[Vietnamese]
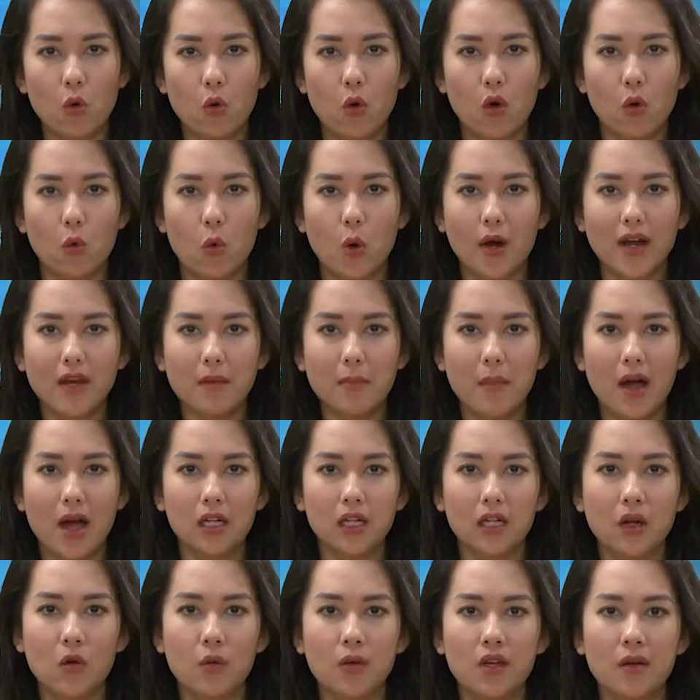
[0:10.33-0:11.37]
của cuộc cách mạng
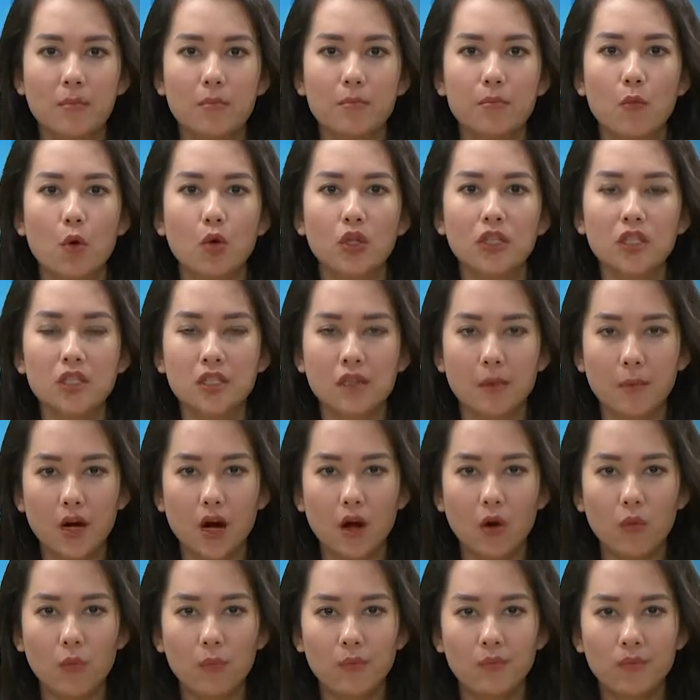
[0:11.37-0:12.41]
công nghiệp
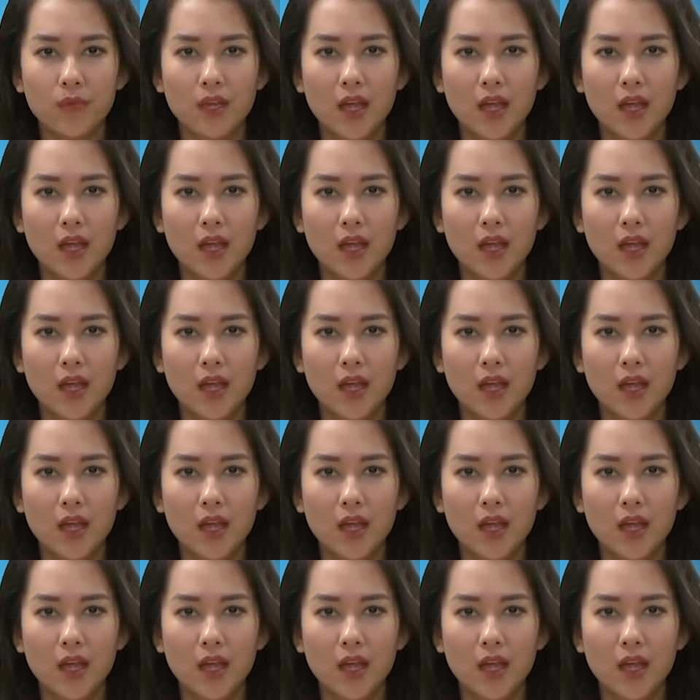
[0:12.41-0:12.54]
4.0